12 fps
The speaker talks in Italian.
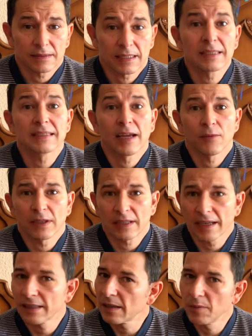Se sei un
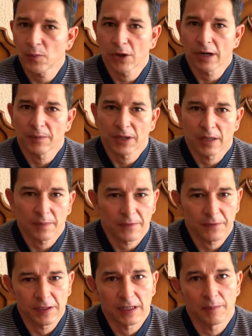atleta mi puoi capire
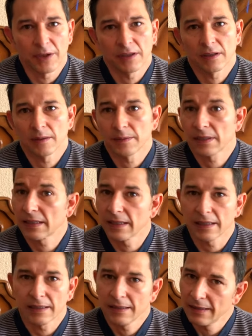perfettamente
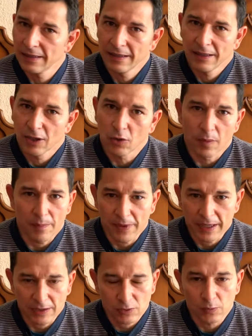perché come
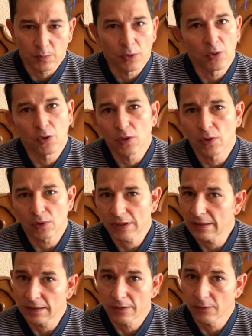me suppongo
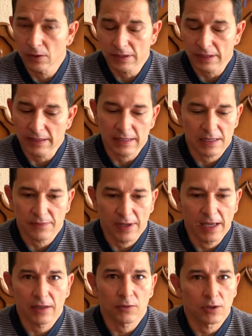tante volte ti sei
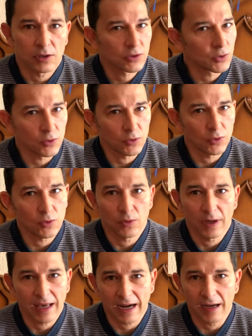svegliato nel sonno
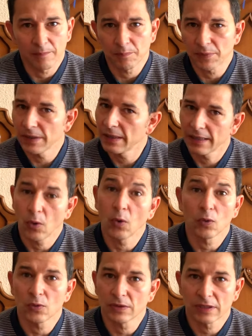con crampi
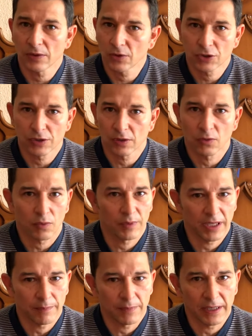o non sei riuscito a
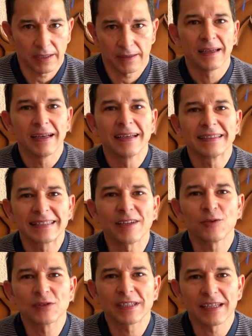dormire bene. Se
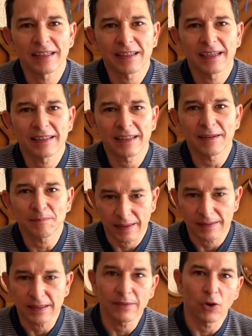non sei un atleta,
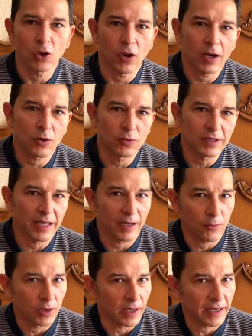ti voglio raccontare
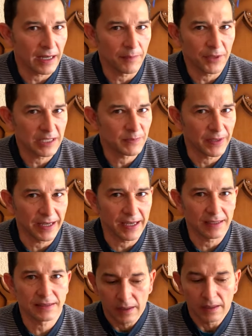quella che è la mia
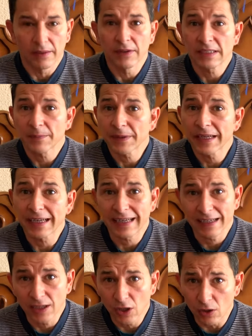esperienza. Devi sapere che
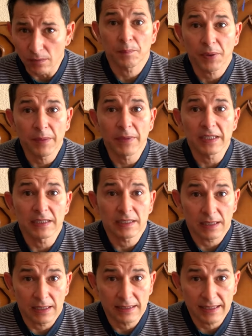io, prima di
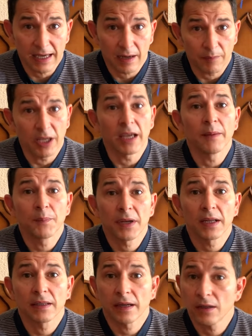alzarmi e prima
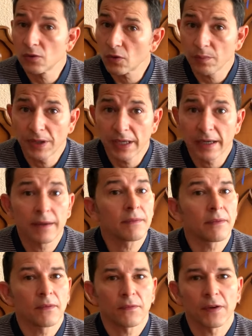di andare a dormire,
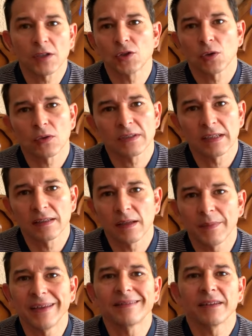faccio
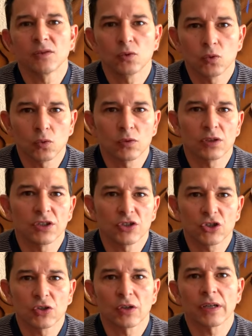costantemente tutti i
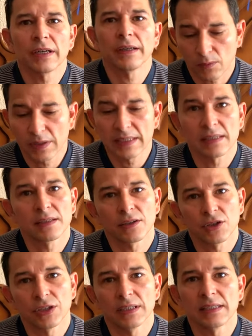giorni questi
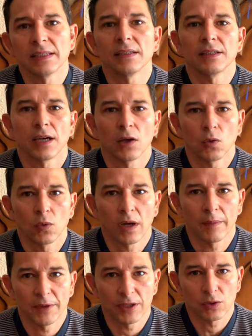esercizi di
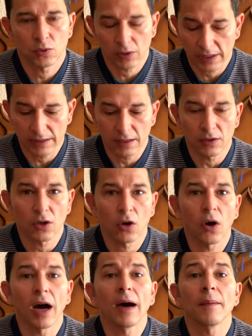allungamento che ti
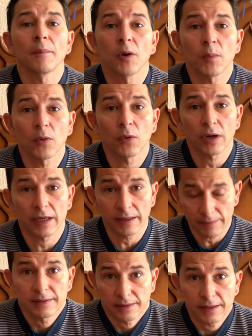andrò a
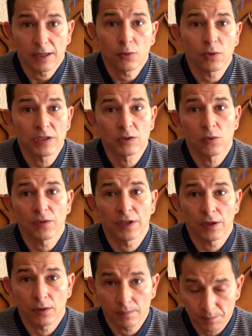proporre in questo
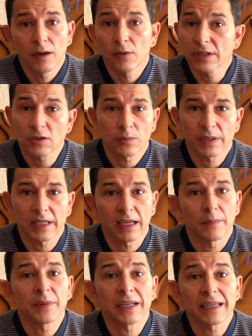video. Questo
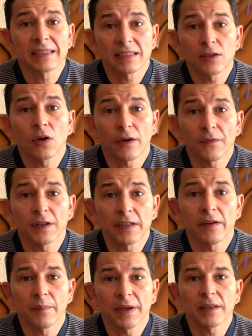perché? Perché se no
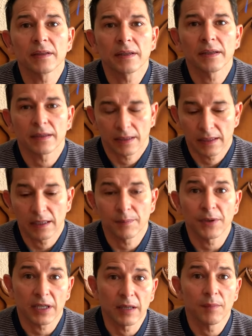effettivamente, e chi,
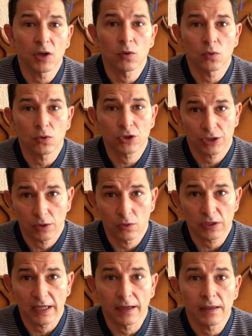per chi mi conosce lo
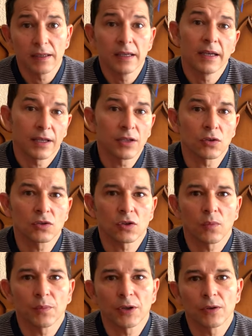sa, io
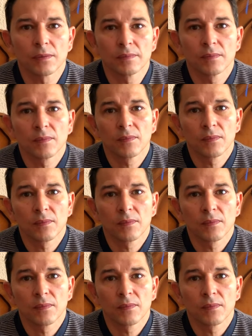zoppico.